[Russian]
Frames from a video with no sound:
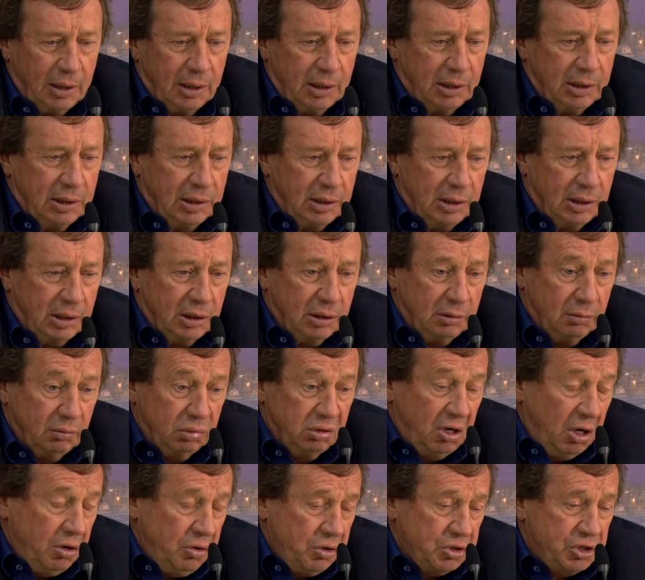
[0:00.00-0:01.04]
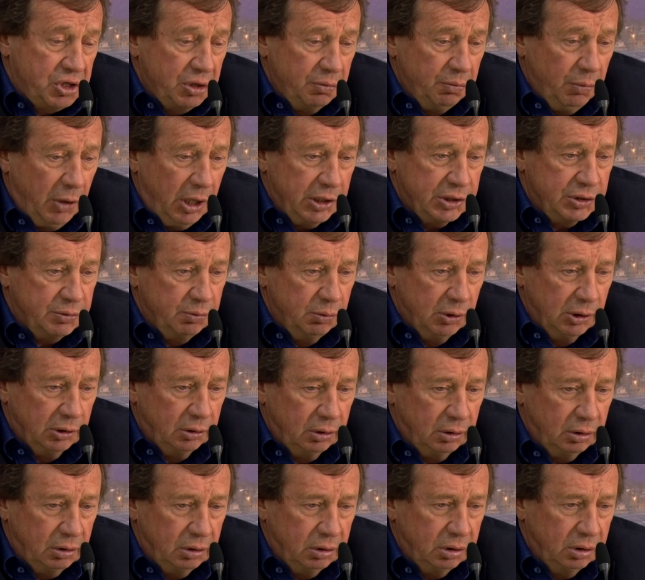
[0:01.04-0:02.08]
Э, хороший матч
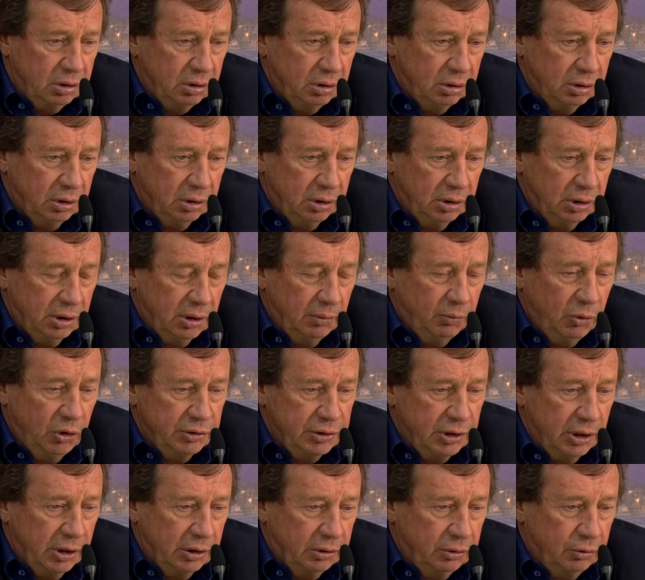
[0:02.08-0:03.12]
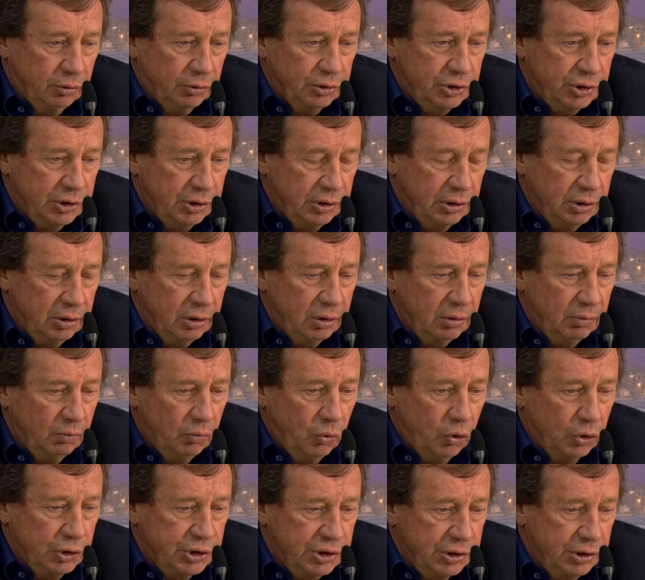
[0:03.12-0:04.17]
был, на мой взгляд, очень
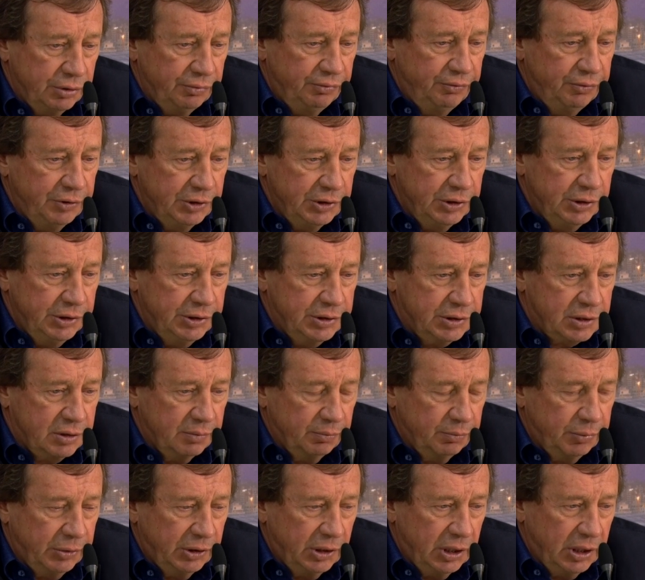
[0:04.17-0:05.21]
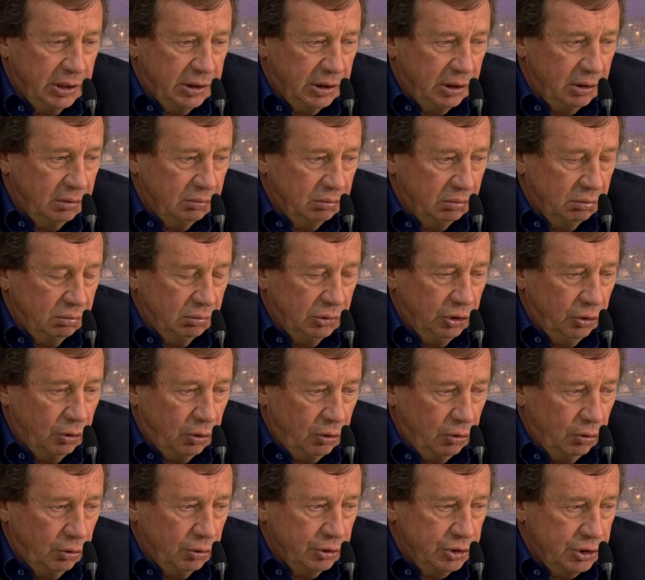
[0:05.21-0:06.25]
мощный в физическом плане.
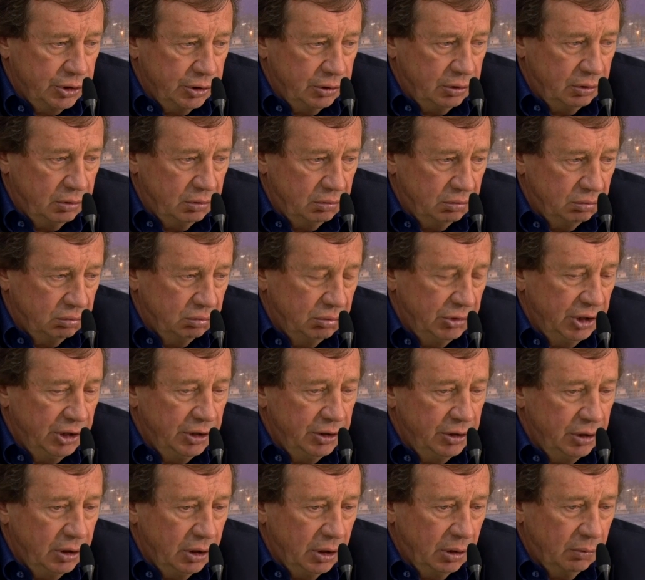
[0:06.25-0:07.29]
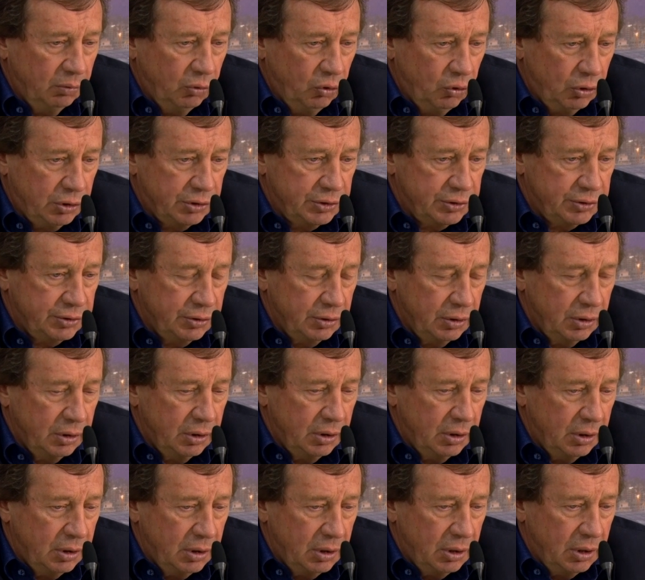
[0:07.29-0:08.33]
Много очень единоборств
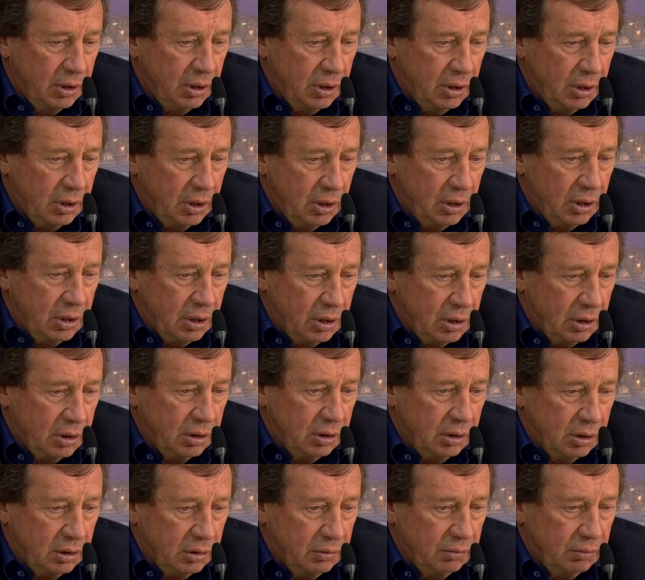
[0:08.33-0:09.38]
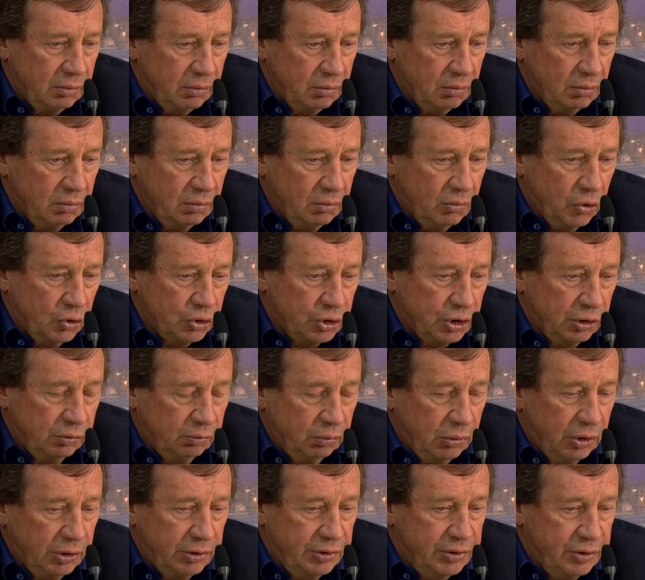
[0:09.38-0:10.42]
может
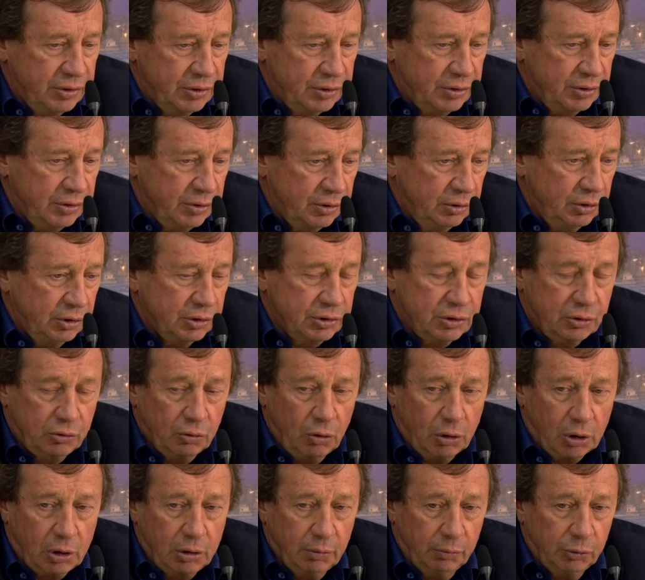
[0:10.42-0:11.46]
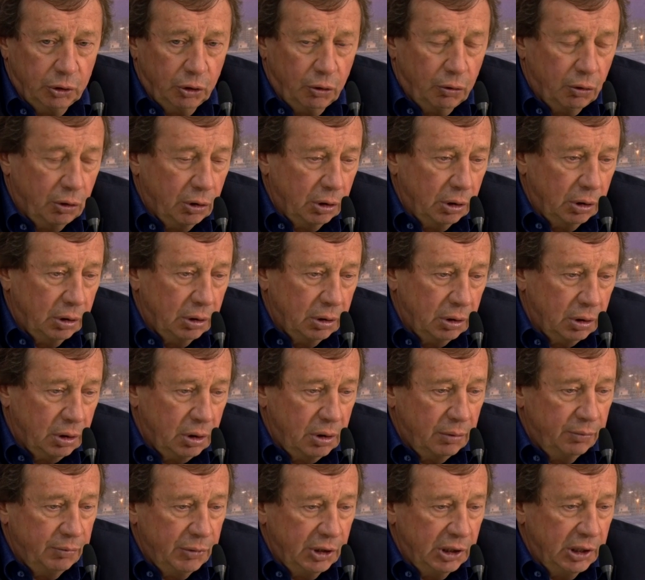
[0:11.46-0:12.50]
быть, не столько много
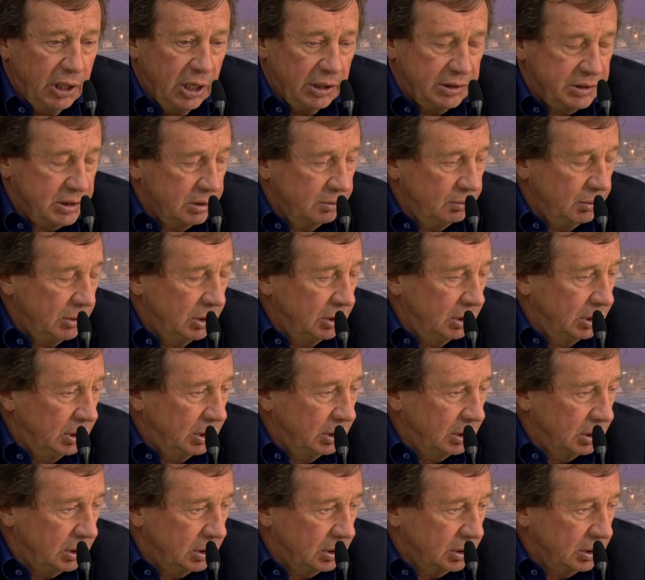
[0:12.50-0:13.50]
комбинаций было,